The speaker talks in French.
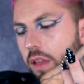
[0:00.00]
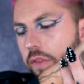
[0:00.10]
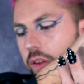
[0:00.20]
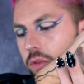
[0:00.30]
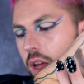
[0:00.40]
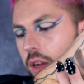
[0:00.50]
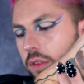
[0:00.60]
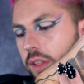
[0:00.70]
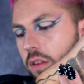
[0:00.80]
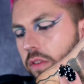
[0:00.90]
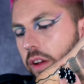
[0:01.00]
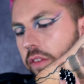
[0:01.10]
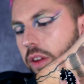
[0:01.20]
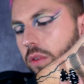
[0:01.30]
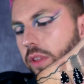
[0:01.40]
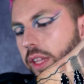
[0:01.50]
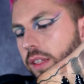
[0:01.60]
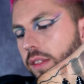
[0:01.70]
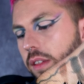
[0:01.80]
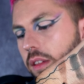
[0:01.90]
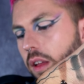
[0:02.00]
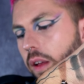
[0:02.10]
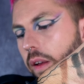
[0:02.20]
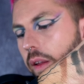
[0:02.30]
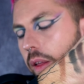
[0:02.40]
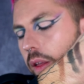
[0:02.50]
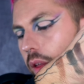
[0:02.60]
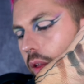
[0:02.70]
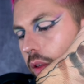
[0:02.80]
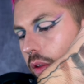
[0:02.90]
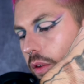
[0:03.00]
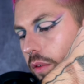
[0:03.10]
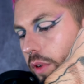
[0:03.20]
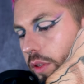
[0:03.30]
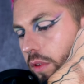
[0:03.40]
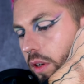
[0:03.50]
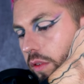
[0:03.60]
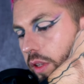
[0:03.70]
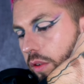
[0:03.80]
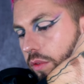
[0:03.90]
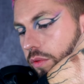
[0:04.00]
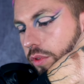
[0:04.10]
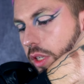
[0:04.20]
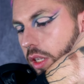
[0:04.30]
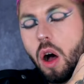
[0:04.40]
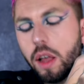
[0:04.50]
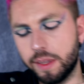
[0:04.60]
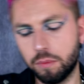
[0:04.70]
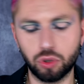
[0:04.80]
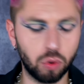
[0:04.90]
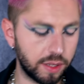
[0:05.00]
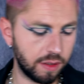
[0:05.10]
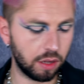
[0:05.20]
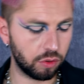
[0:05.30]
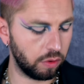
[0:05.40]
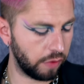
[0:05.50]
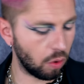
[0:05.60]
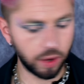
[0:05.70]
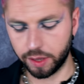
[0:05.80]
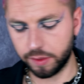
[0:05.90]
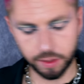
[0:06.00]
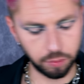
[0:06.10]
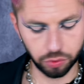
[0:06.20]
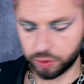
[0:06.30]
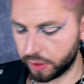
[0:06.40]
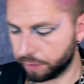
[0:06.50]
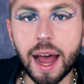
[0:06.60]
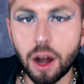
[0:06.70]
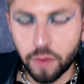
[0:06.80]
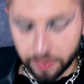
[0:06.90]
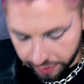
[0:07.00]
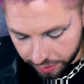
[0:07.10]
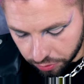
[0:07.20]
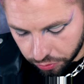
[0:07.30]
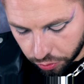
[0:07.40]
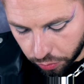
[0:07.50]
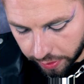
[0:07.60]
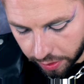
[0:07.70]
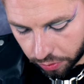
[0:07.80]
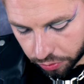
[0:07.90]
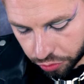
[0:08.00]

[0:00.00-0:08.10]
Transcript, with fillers: Et fais voir à côté le phare véronèse oui, non, là, on est hors sujet. oh, c'est bon, je crois savoir ce que je vais faire. Ok, c'est bon, je sais. Alors, on va faire quelque chose de cohérent.